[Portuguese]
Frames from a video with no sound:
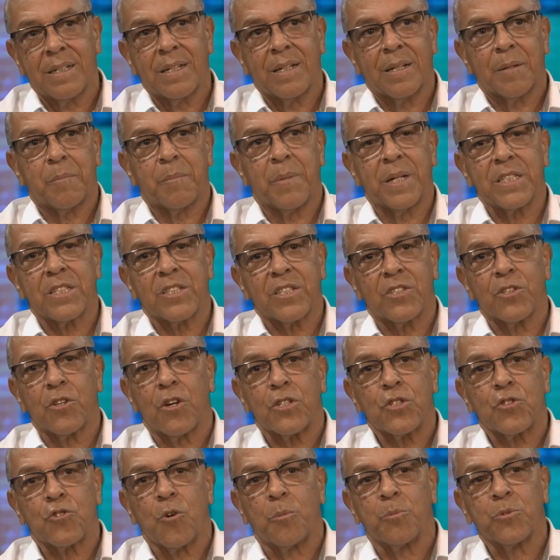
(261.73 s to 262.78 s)
mas nós
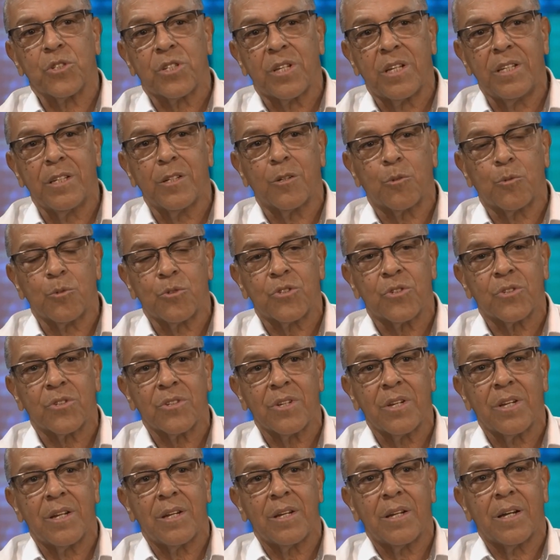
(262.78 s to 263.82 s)
somos ricos
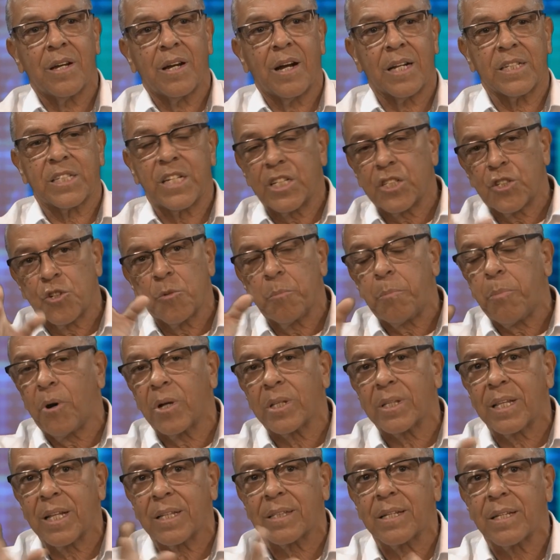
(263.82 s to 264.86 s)
a gente não pode
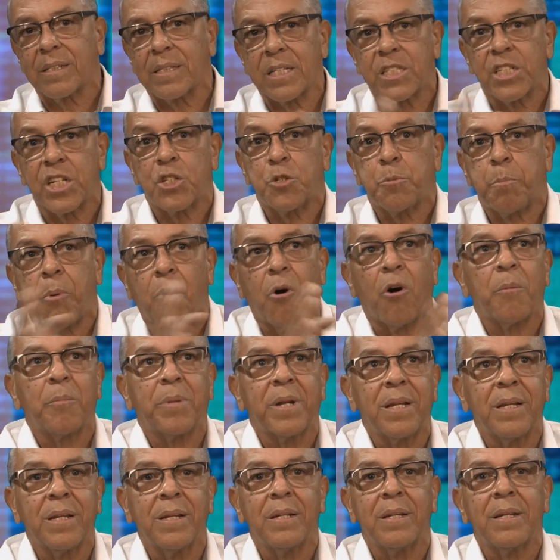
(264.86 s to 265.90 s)
ter tanta gente
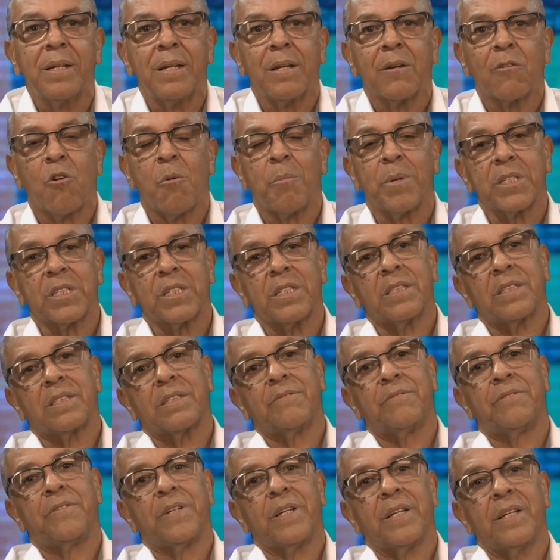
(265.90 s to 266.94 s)
pobre como a gente
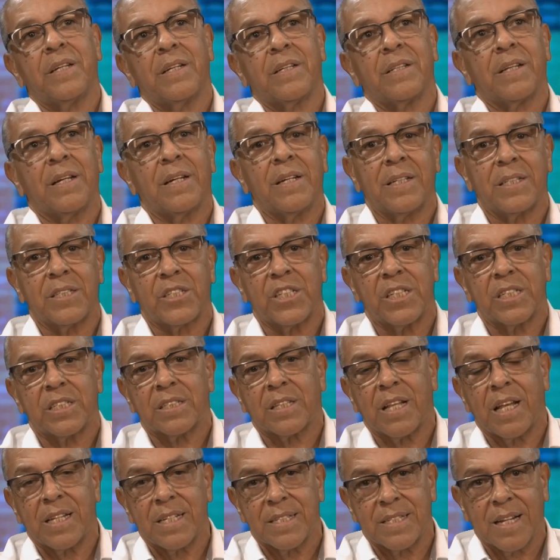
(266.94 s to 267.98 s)
vê, né? A gente
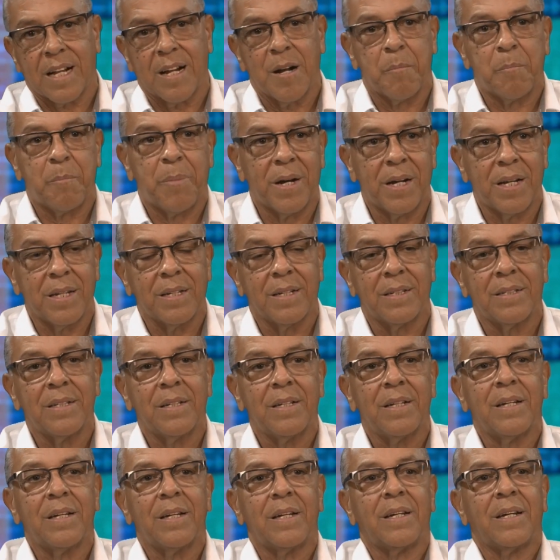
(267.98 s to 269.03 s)
está nessa campanha
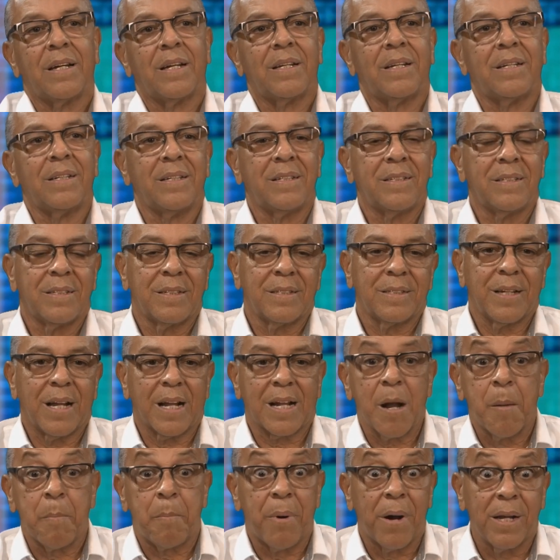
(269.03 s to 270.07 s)
e a
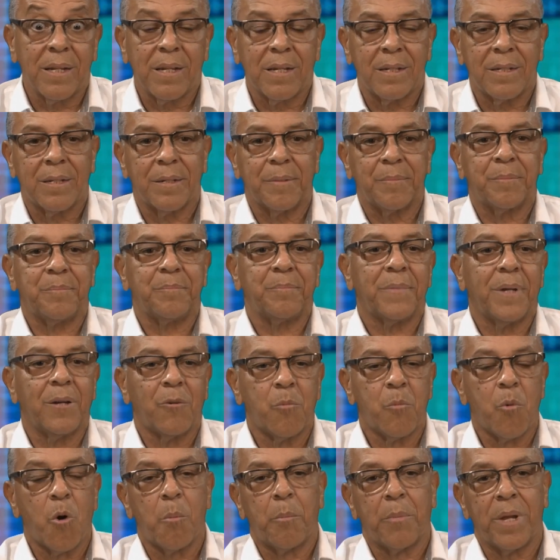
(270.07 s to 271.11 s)
campanha é né, um
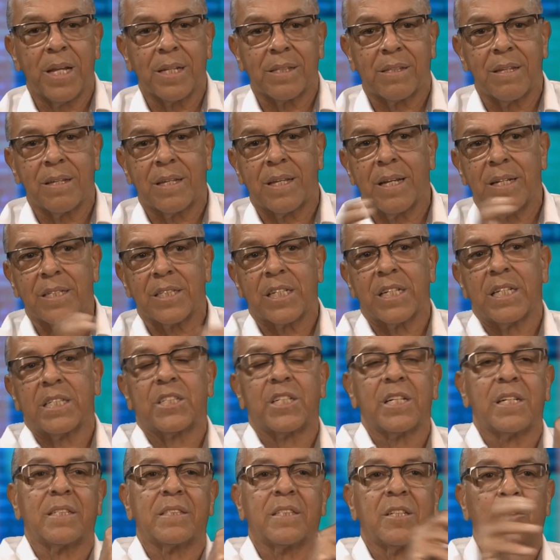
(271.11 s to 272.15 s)
momento em que a
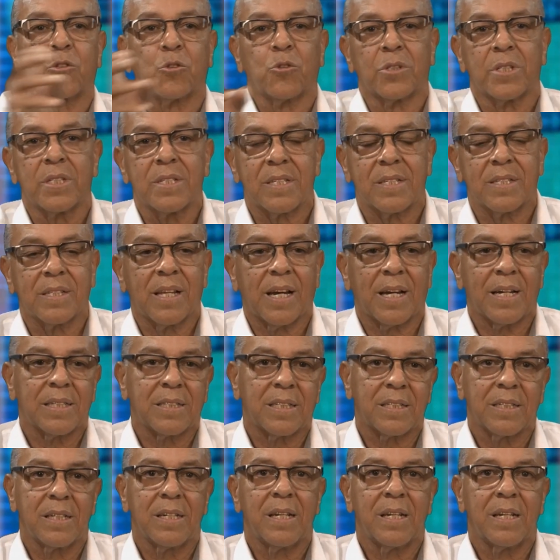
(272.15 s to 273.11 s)
gente anda em toda a cidade.